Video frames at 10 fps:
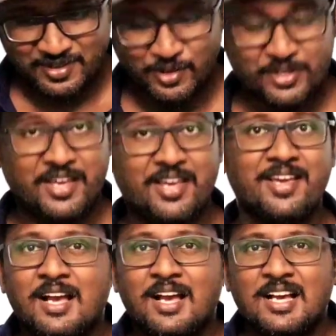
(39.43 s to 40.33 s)
ஓகே
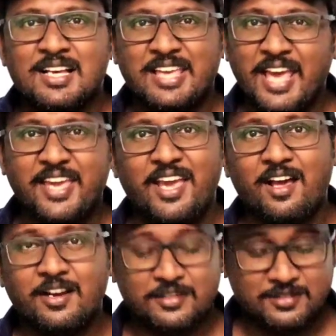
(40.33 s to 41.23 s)

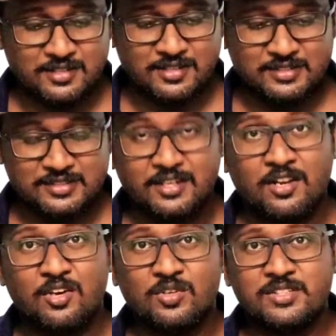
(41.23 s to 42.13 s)
கேகேஆர்
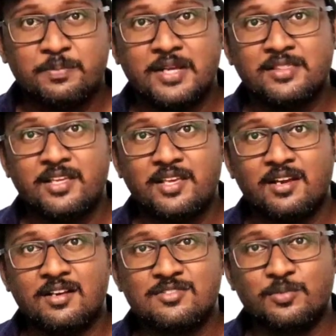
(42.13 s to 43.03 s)
ராகுல் திரிபாதி
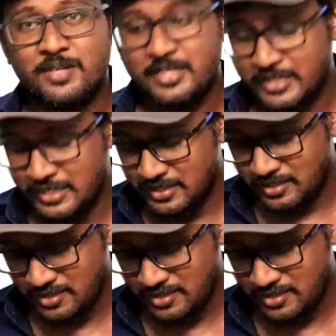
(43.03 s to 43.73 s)
சுமன் கில்